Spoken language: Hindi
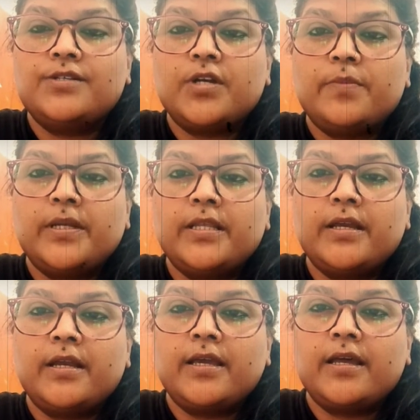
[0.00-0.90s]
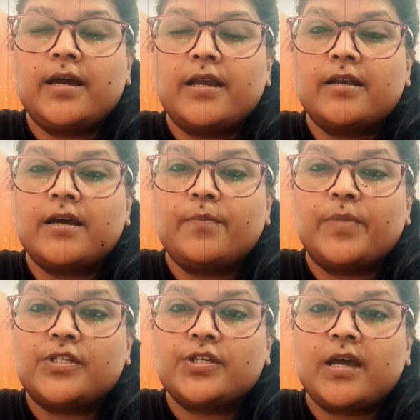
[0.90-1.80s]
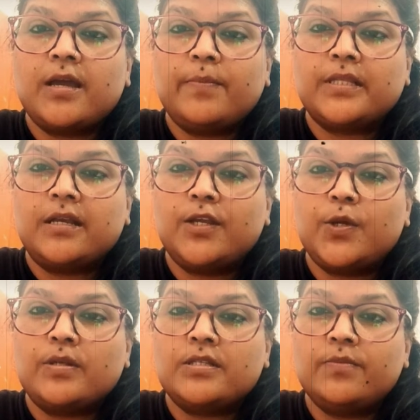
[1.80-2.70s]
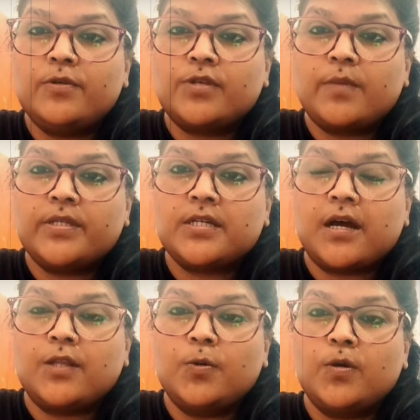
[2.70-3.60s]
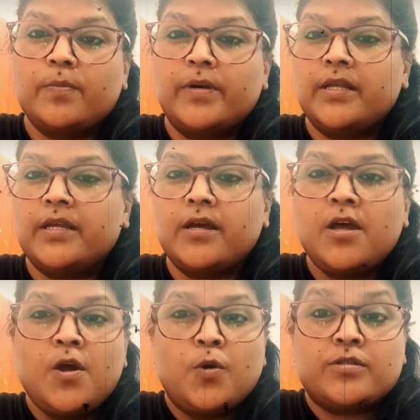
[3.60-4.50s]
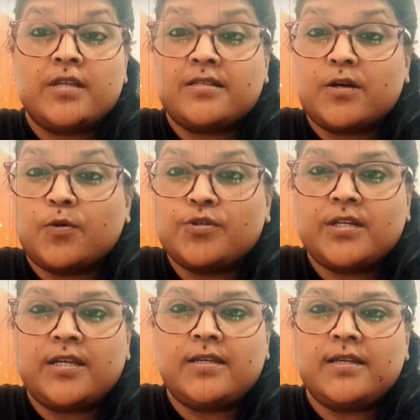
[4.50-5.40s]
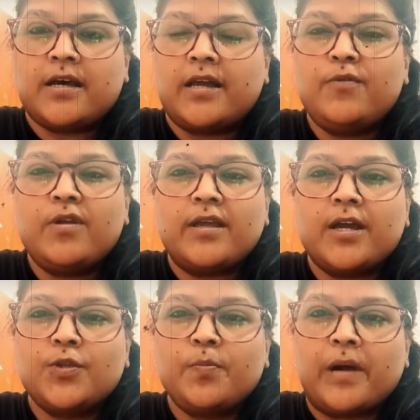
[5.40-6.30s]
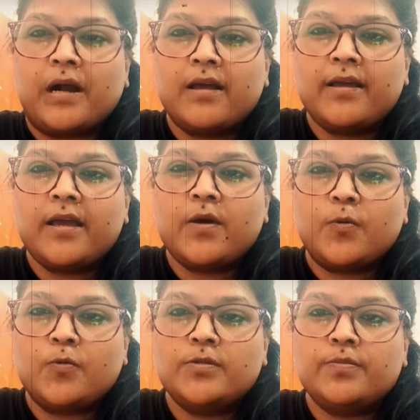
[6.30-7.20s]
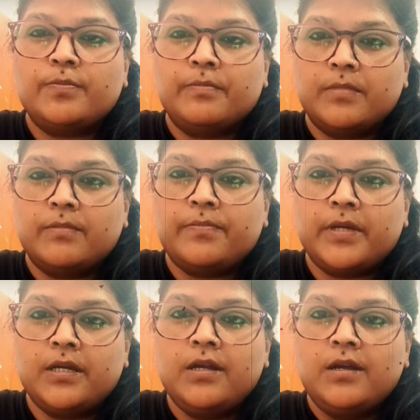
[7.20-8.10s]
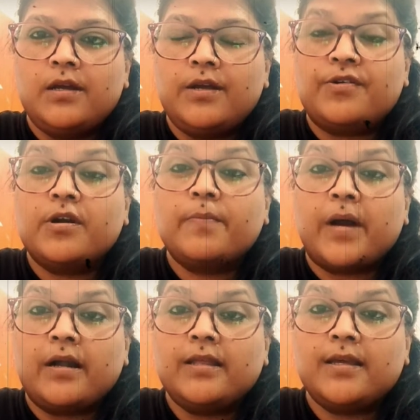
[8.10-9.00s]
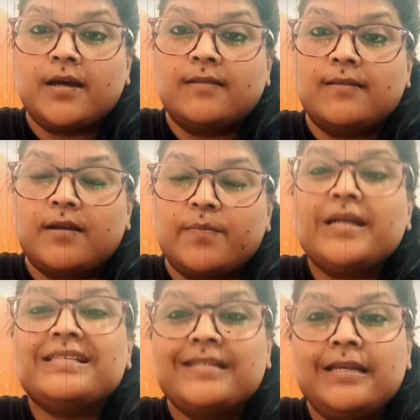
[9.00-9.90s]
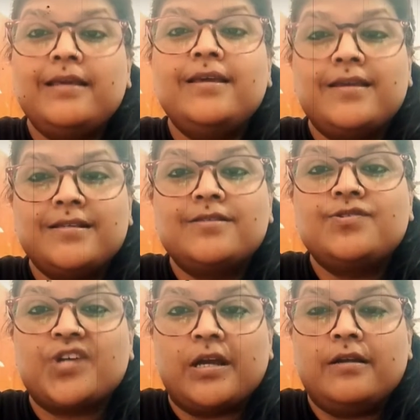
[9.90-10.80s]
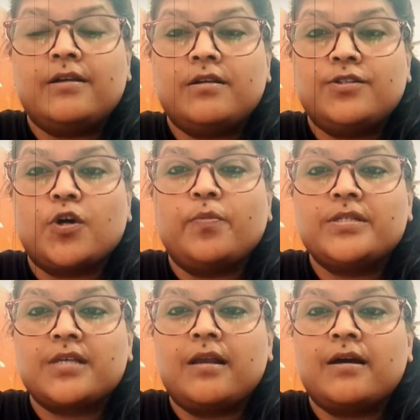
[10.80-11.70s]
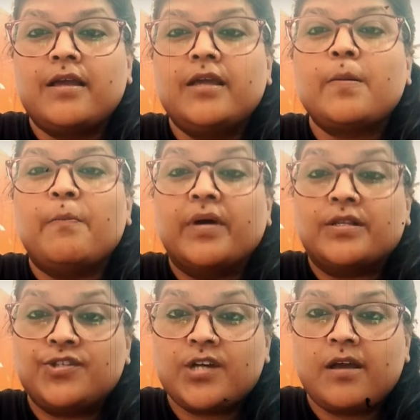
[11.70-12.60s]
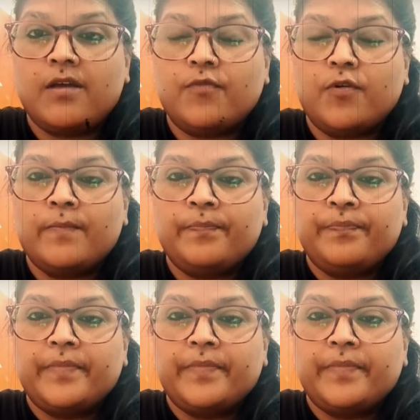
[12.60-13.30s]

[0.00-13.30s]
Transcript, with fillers: ये स्टेटमेंट दे रहे हैं कि अरे आर्यन खान बच्चा है पता नहीं क्यों एनसीबी उसके पीछे हाथ धोकर पड़ी है उसने ऐसा कुछ नहीं किया अरे वो रंगे हाथ तो पकड़ा गया है क्रूज पे ड्रग पार्टी के अंदर बट स्टिल ही इज चाइल्ड चौबीस साल का एक बच्चा है वो